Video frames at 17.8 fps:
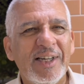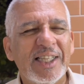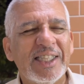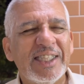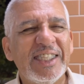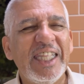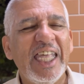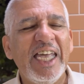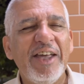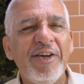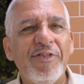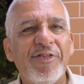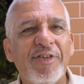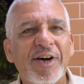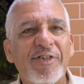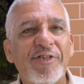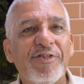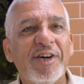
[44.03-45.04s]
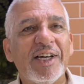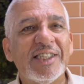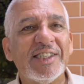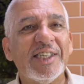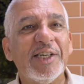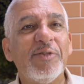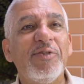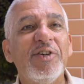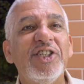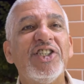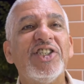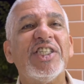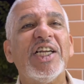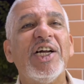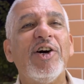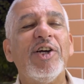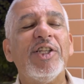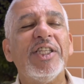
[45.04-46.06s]
deva fazer um
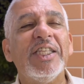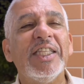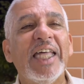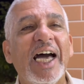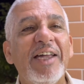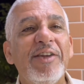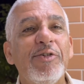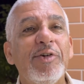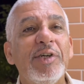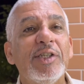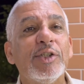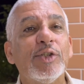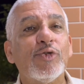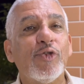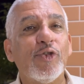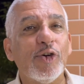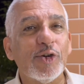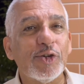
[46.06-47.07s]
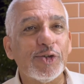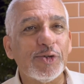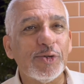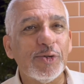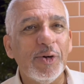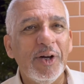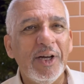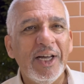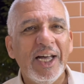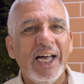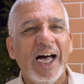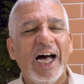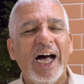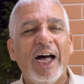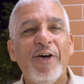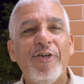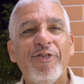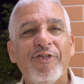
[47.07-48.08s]
extraordinário esforço
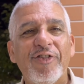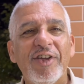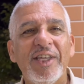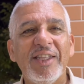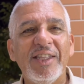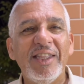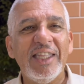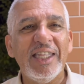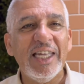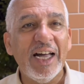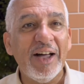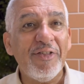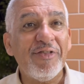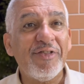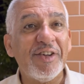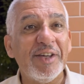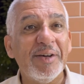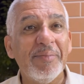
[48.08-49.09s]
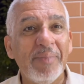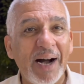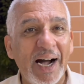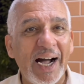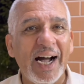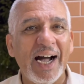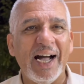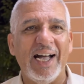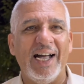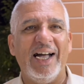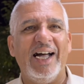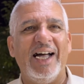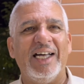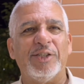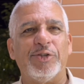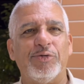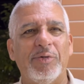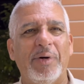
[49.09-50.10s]
a fim de afirmar
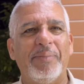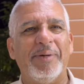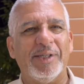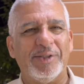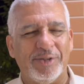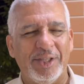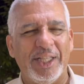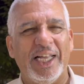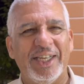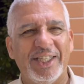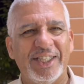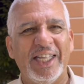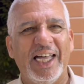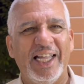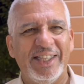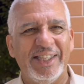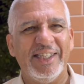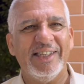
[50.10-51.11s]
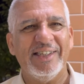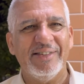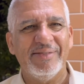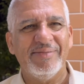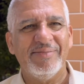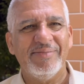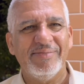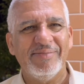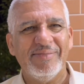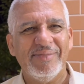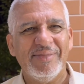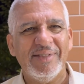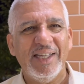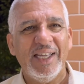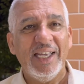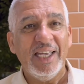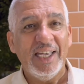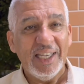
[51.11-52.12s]
a sua personalidade.
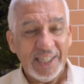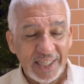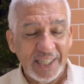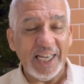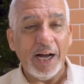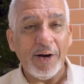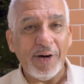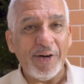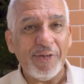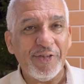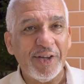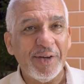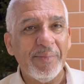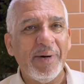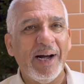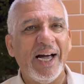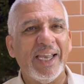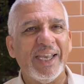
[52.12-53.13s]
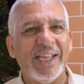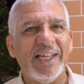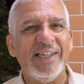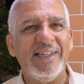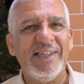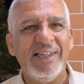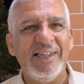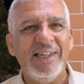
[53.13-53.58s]
E ao afirmá-la,